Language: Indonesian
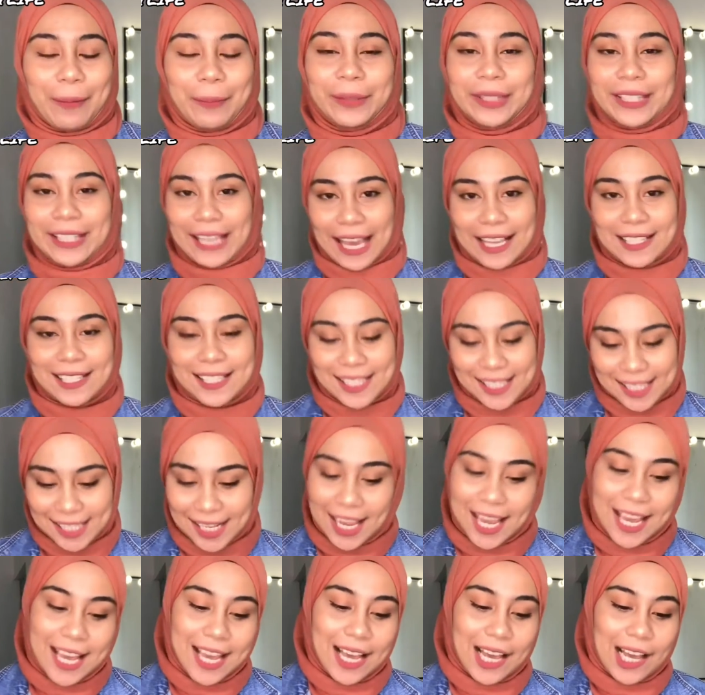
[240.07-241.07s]
Yes.
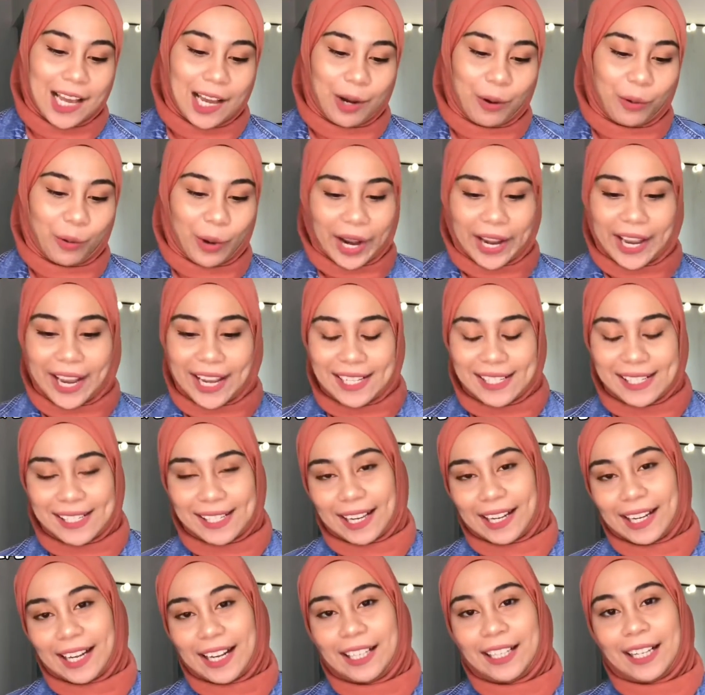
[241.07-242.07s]
Why I
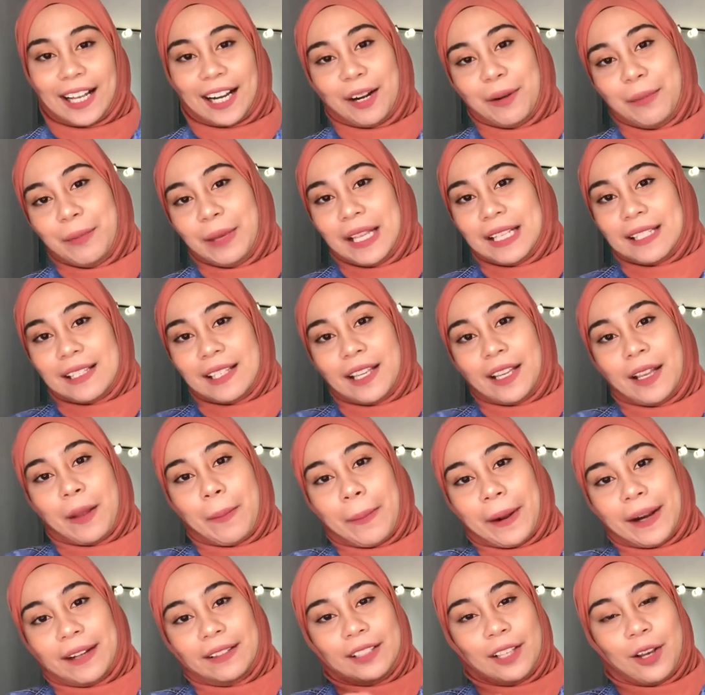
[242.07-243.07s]
say that? Karena biasanya
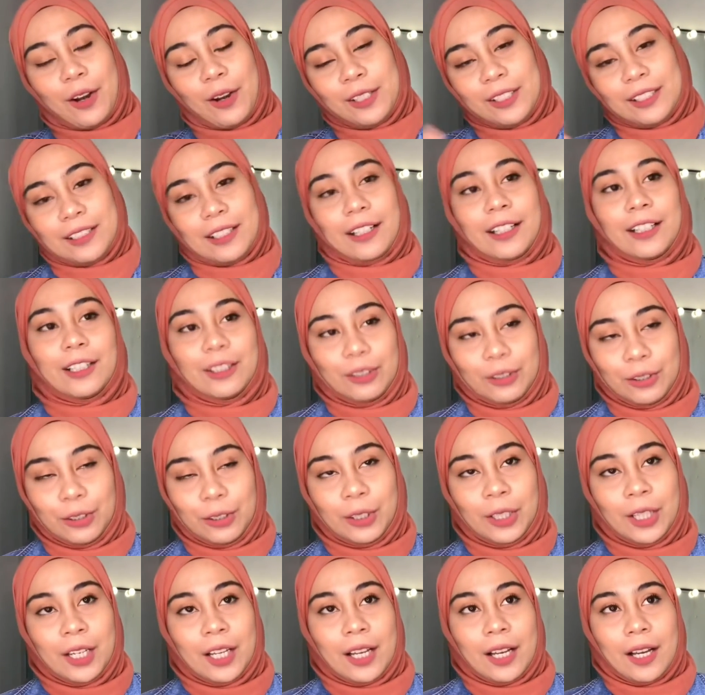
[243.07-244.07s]
party hostel
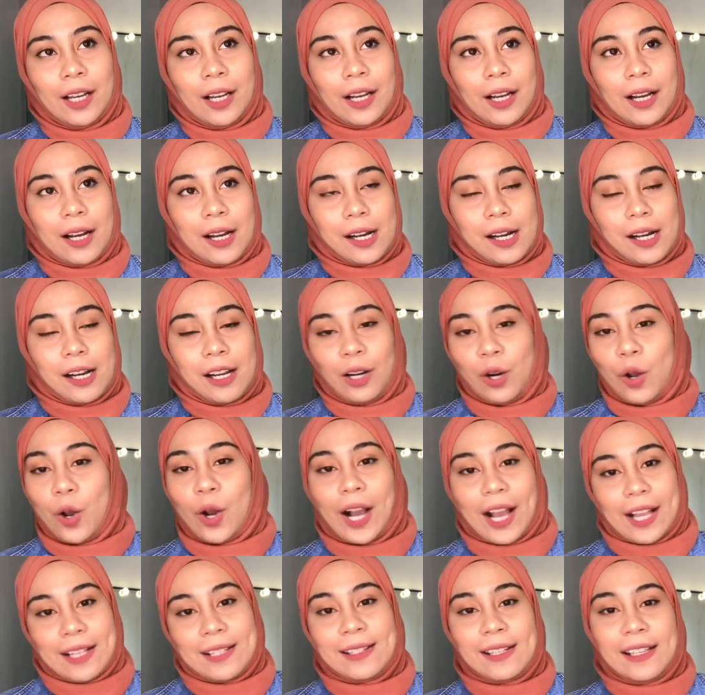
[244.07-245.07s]
itu uh,
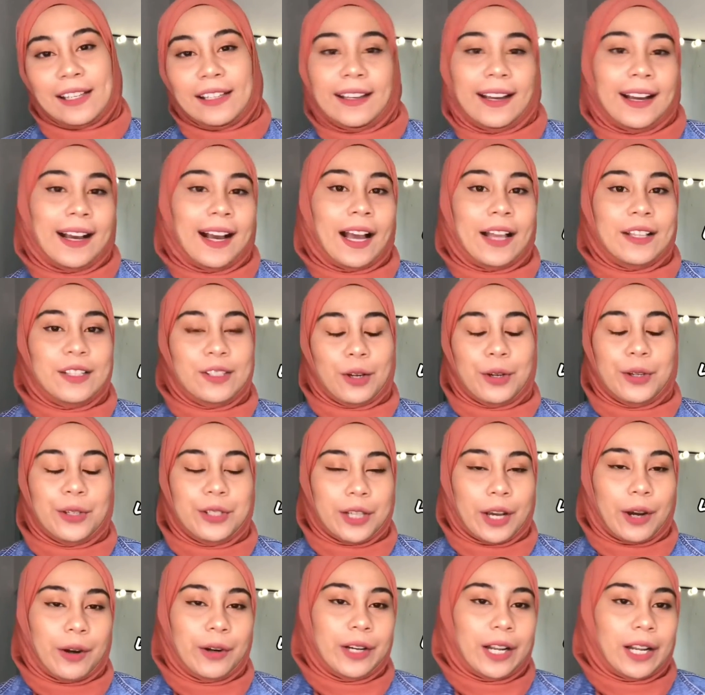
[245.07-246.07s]
lokasinya nggak
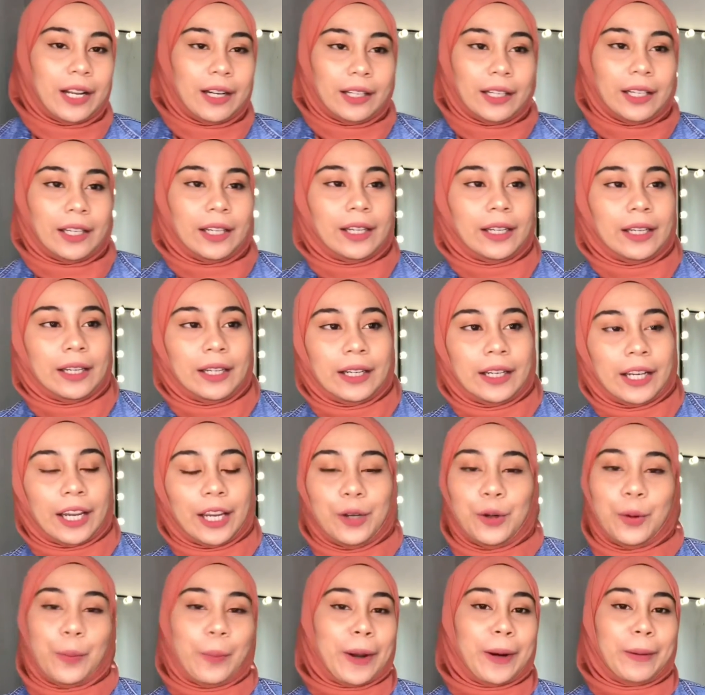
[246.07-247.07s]
jauh-jauh dari
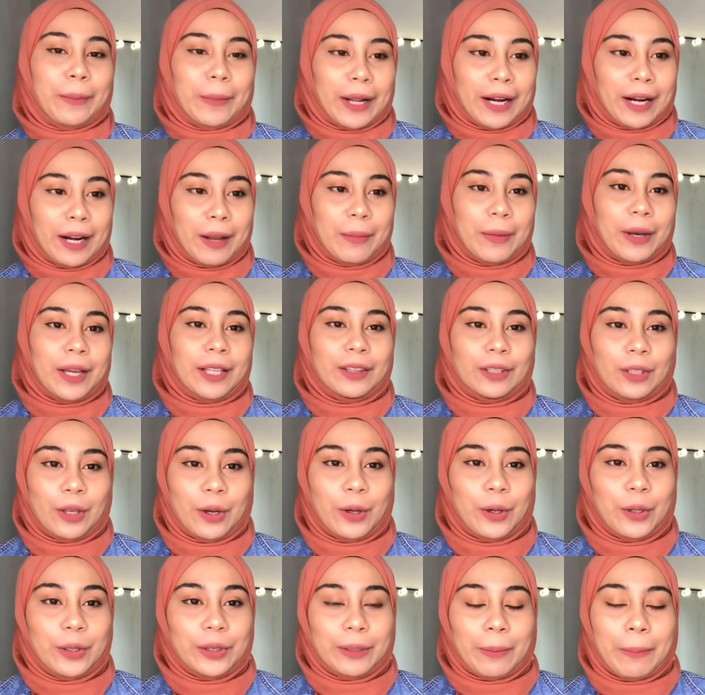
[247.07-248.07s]
kehidupan malam
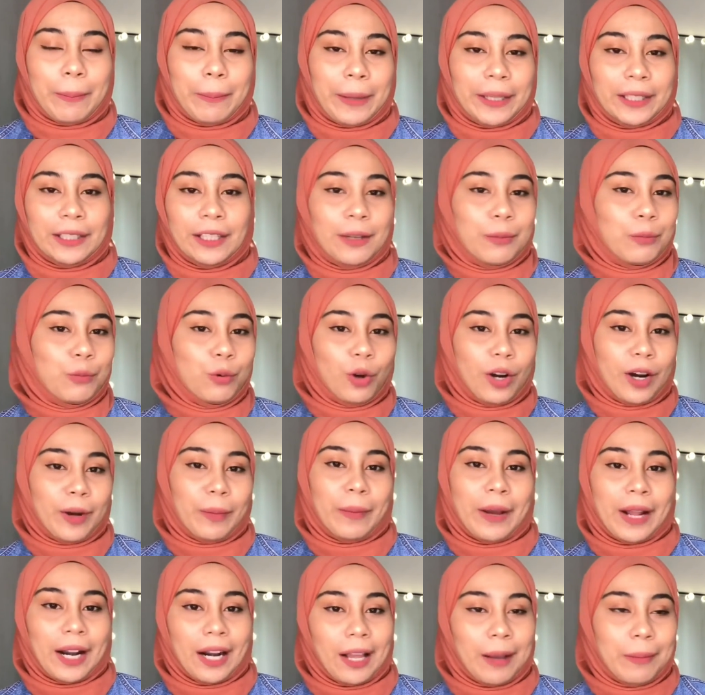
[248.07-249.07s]
atau tempat hiburan
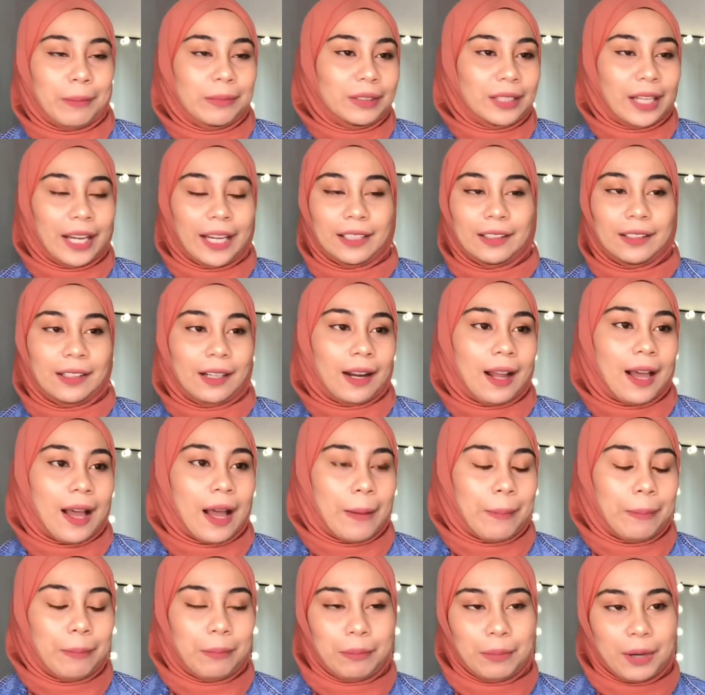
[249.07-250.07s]
malam,
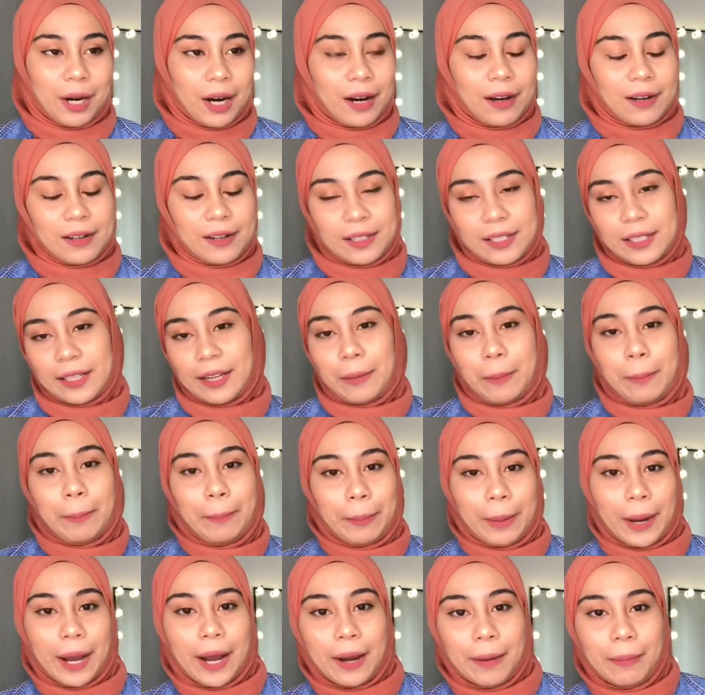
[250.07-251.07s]
nightclub, bars and
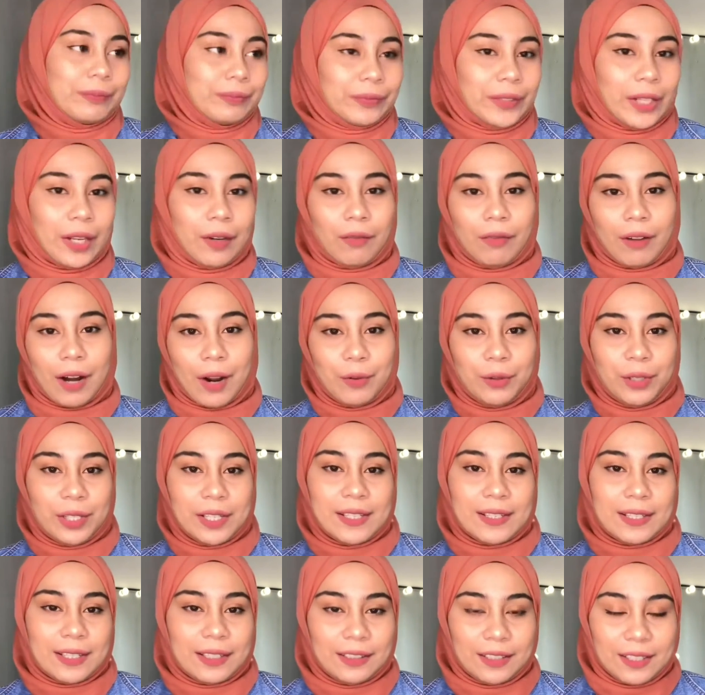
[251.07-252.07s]
pub around the
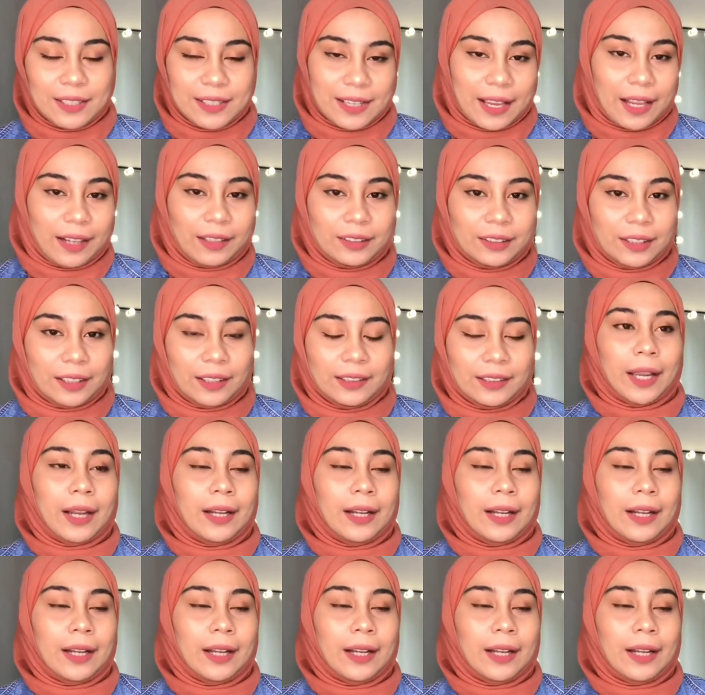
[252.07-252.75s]
city center.